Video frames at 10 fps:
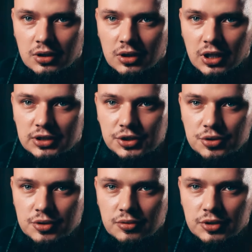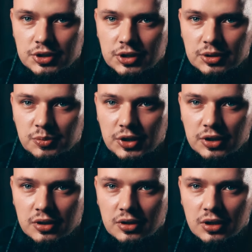Как ты чувствуешь этот мир?
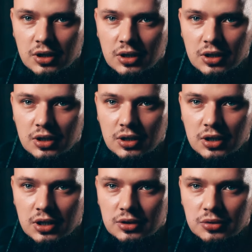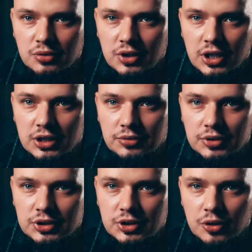Это
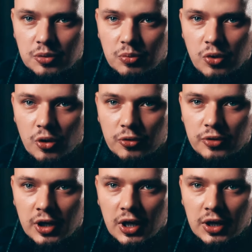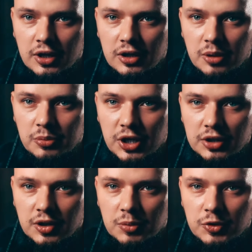ненависть и любовь,
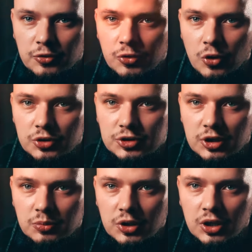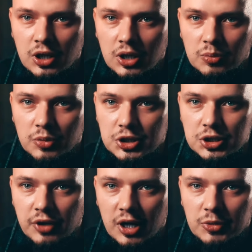километрами, верстами –
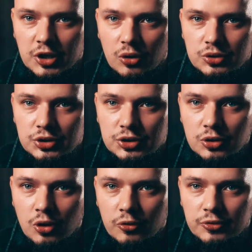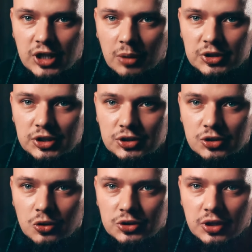проживая микроны снов, там, где
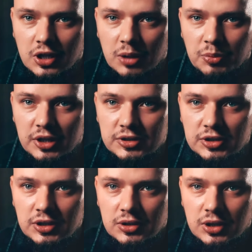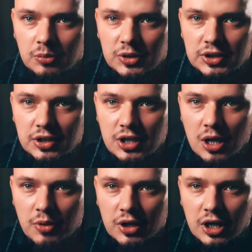солнце, как апельсин, там, где
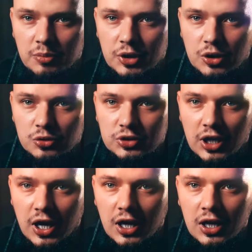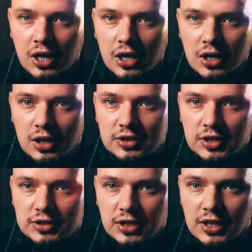небо, как бирюза,
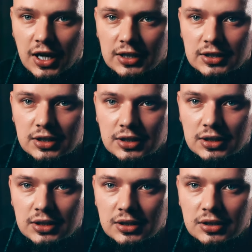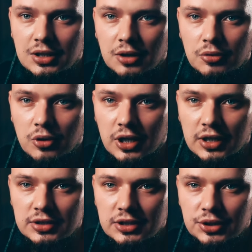где закат до того
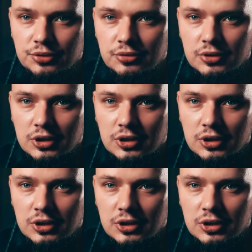красив,